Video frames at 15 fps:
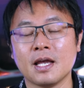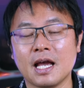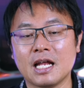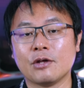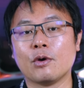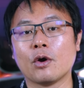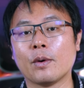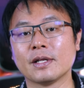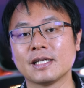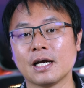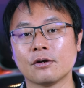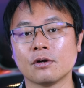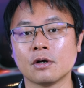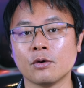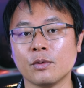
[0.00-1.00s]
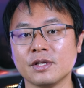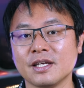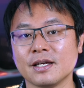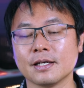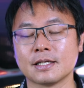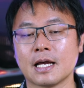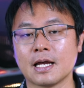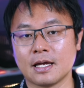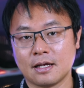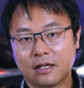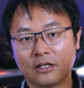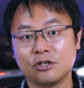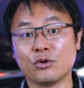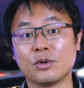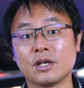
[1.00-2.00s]
Anyway， 欢迎大家有任何问题可以再
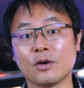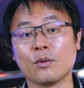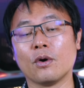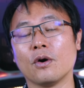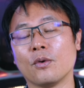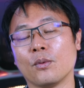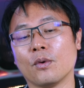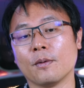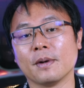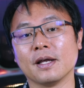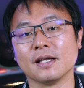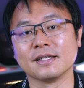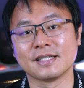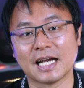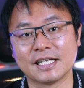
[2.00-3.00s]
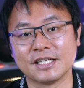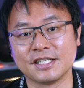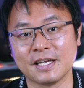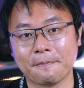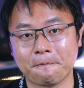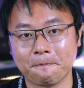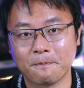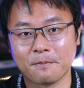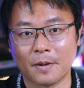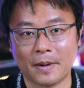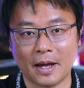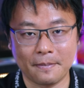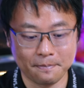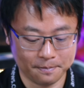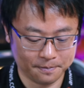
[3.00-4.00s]
留言给我，我们下一集见，拜
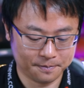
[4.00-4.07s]
拜。